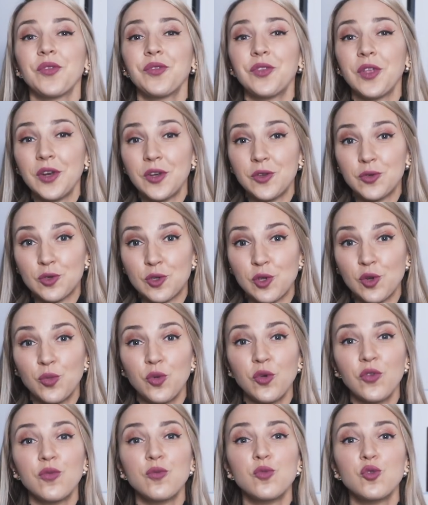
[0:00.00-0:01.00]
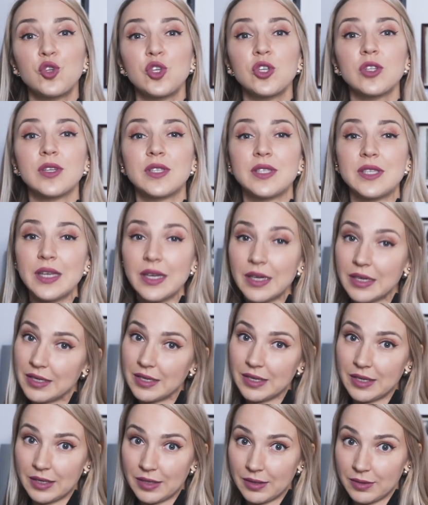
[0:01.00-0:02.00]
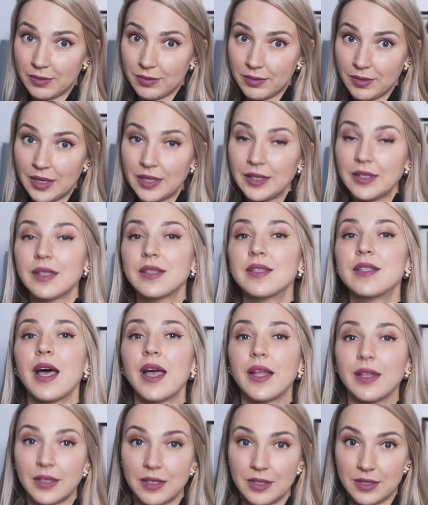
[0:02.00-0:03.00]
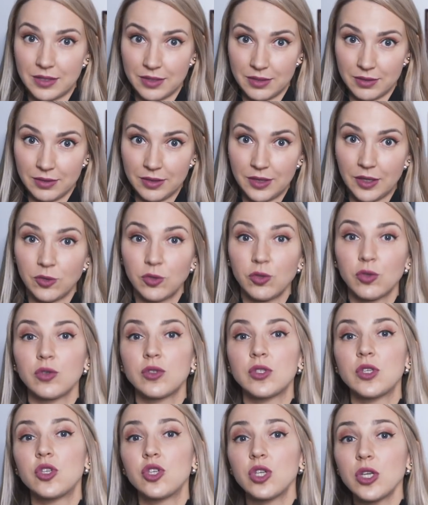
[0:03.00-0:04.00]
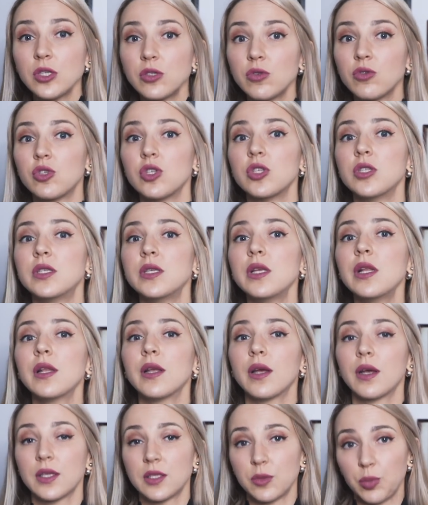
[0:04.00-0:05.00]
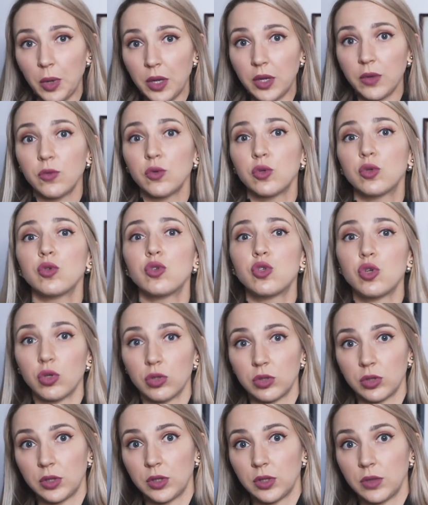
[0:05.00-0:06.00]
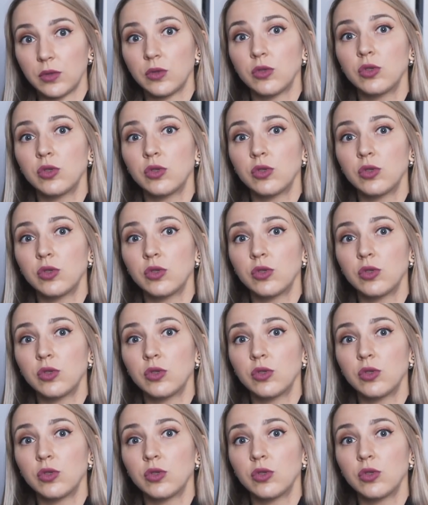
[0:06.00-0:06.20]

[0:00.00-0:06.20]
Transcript: Повторюсь, есть любовь мужчин к технике – это данность, которую сейчас очень сильно оспаривают ученые.